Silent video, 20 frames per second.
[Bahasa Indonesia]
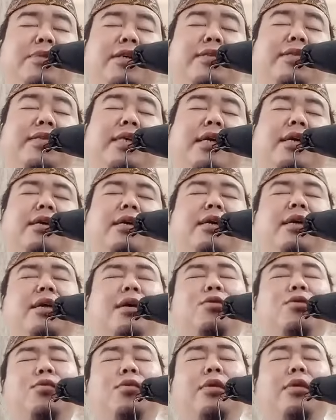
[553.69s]
bisa
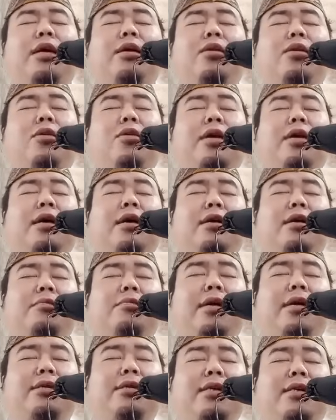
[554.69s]
dilakukan orang
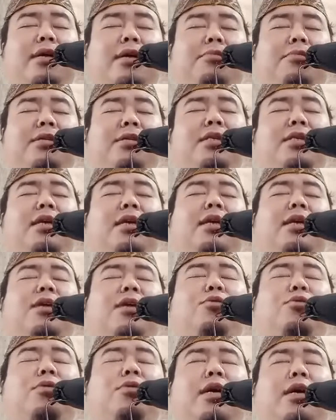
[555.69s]
remaja, bisa
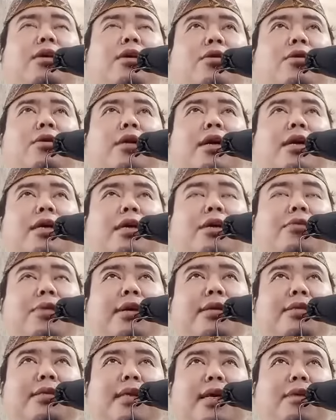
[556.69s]
dilakukan orang
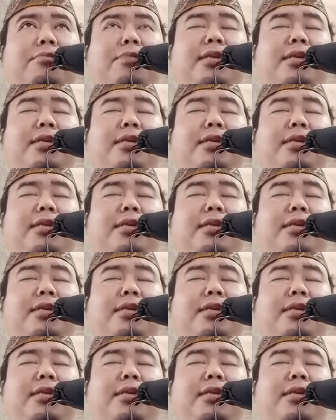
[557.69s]
dewasa,